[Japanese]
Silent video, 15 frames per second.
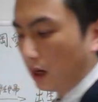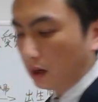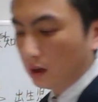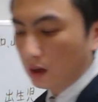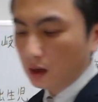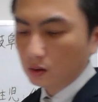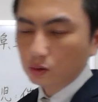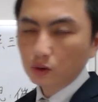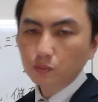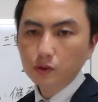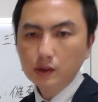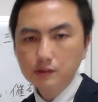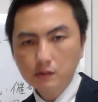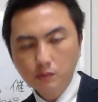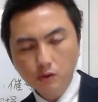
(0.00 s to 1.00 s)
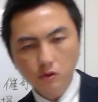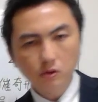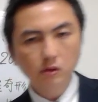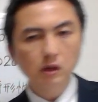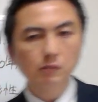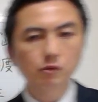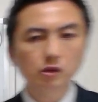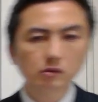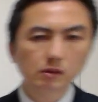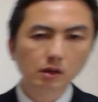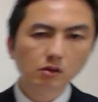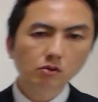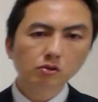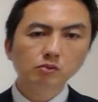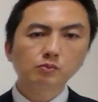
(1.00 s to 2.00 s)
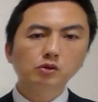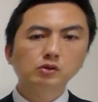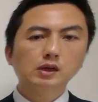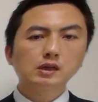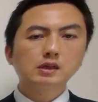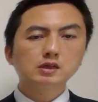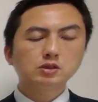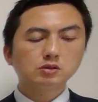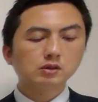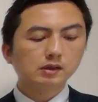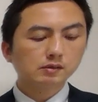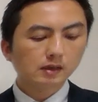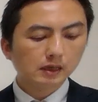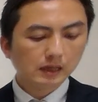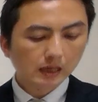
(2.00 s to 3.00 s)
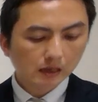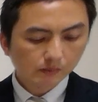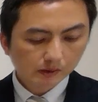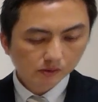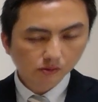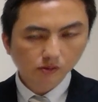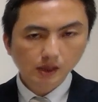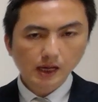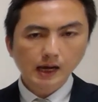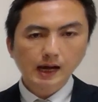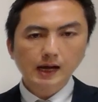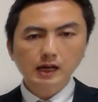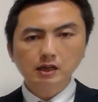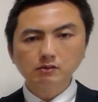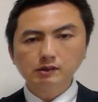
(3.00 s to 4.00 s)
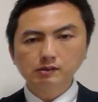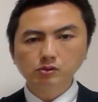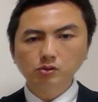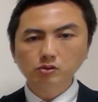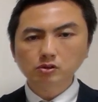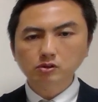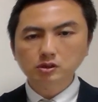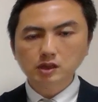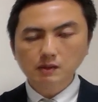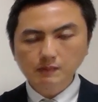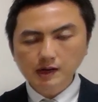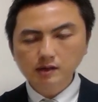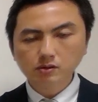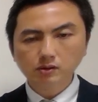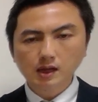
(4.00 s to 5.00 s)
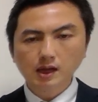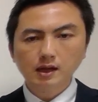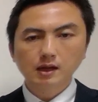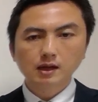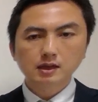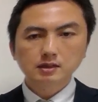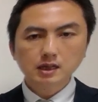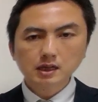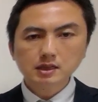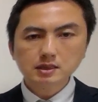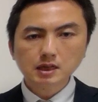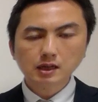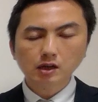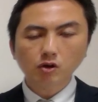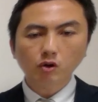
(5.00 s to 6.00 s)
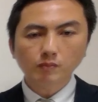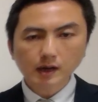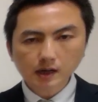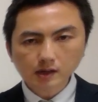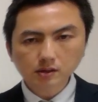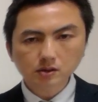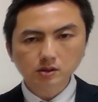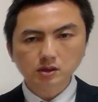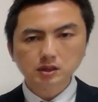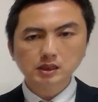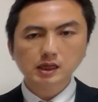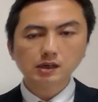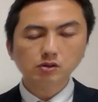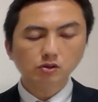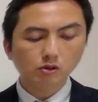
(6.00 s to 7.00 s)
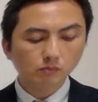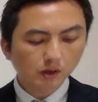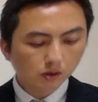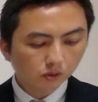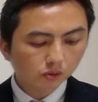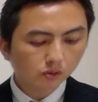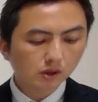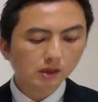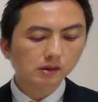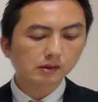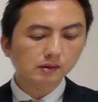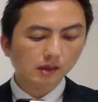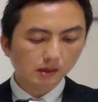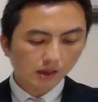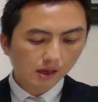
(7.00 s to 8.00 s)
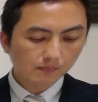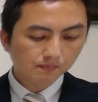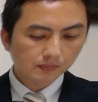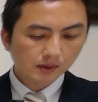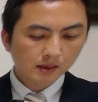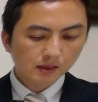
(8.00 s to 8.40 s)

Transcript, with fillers: はい。このプラセボ効果もですね、よく問題で出題されてきますので、範囲はすごく狭いので、ぜひぜひ細かくしっかりと読み込んどいてくださいね。